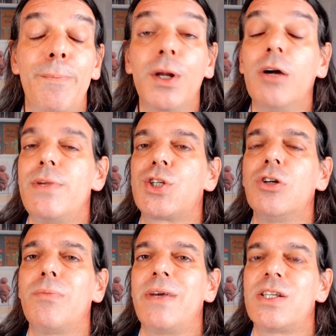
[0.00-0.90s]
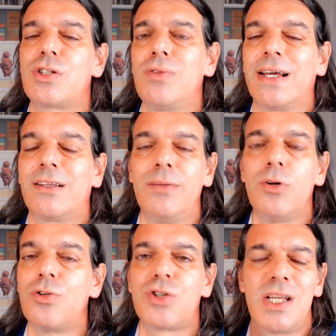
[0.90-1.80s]
però mi sono messo un
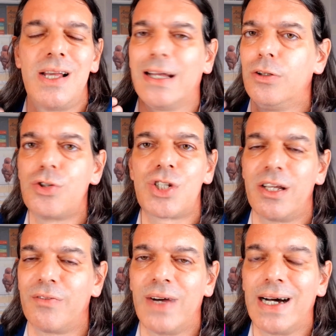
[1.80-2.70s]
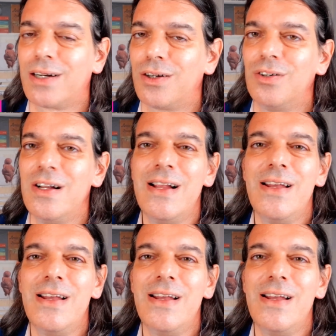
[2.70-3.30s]
attimo così ad osservarlo.